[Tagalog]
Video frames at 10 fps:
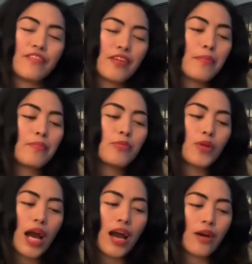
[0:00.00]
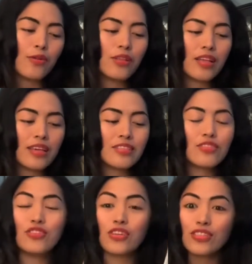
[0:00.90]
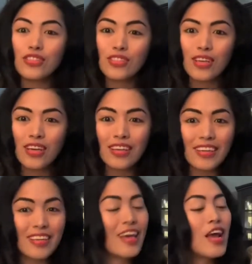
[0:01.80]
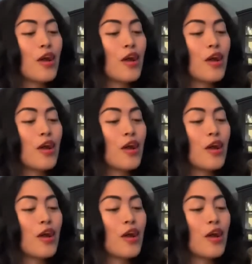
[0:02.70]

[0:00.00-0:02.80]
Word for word: Febuao, Len Johnson,